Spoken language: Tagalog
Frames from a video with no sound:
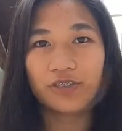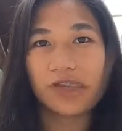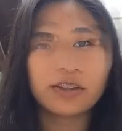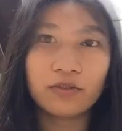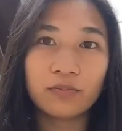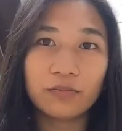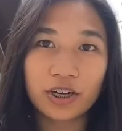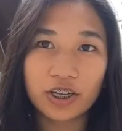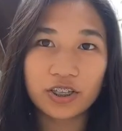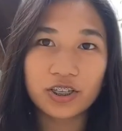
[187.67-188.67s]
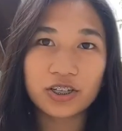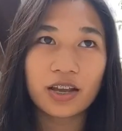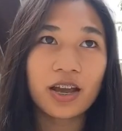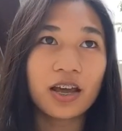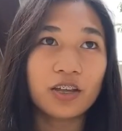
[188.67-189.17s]
So, yung
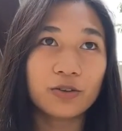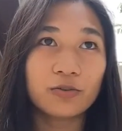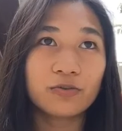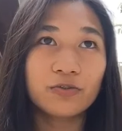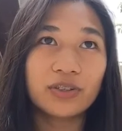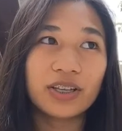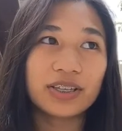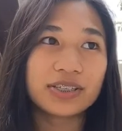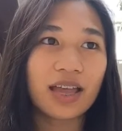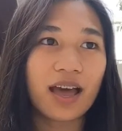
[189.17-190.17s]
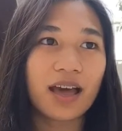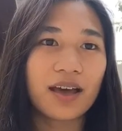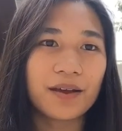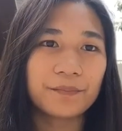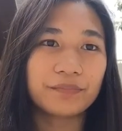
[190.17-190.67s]
branch, yung una
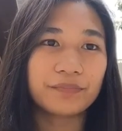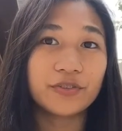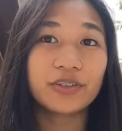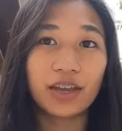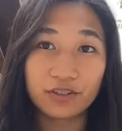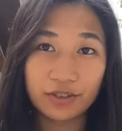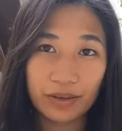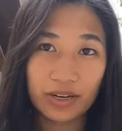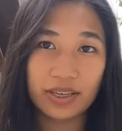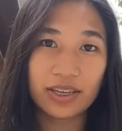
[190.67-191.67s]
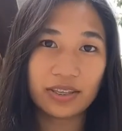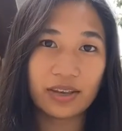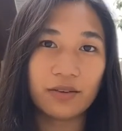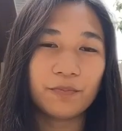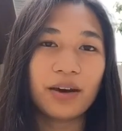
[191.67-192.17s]
sa, yun nga, sa
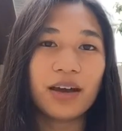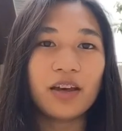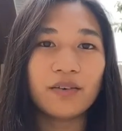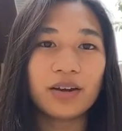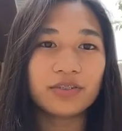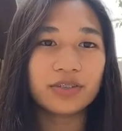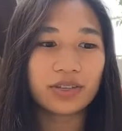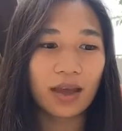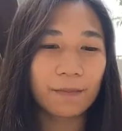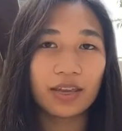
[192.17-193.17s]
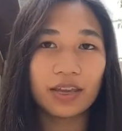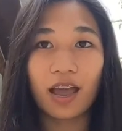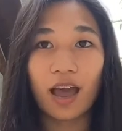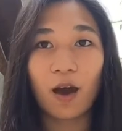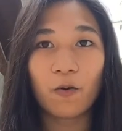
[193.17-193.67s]
Marikina. Yung pangalawa dun sa
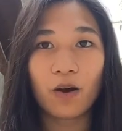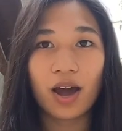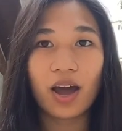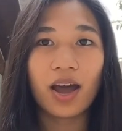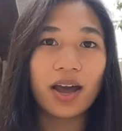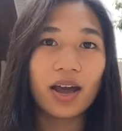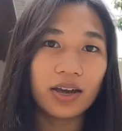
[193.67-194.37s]
Maginhawa.